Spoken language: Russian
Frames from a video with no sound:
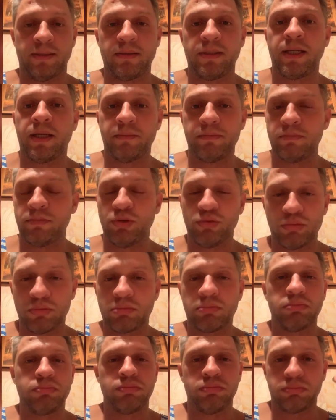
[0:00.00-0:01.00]
Я, ну,
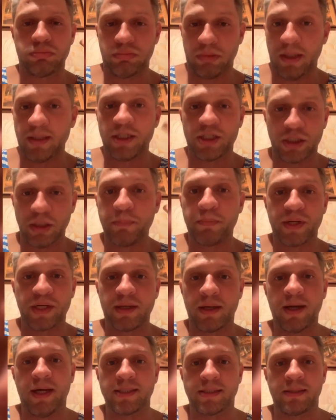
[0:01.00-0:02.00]
конечно,
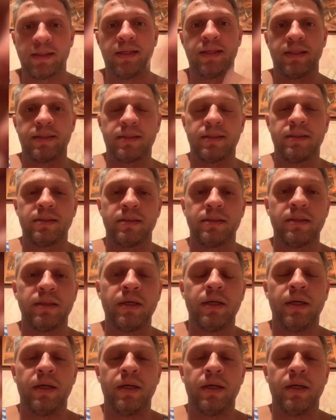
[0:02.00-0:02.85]
прекрасно это